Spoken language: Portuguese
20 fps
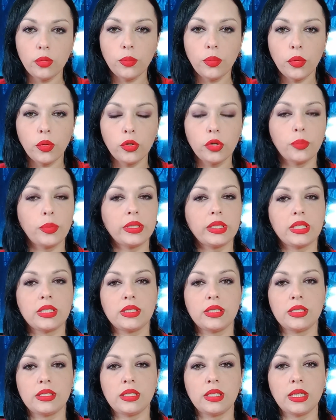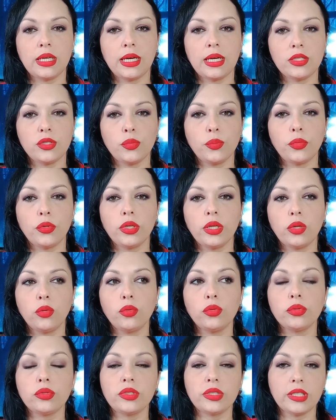um pouco para trazer esse caso, porque
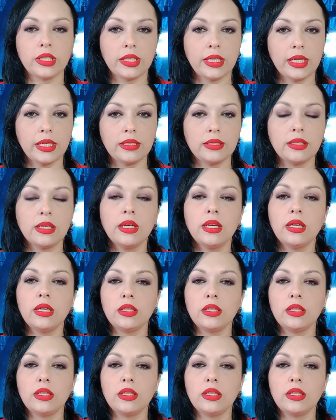outros canais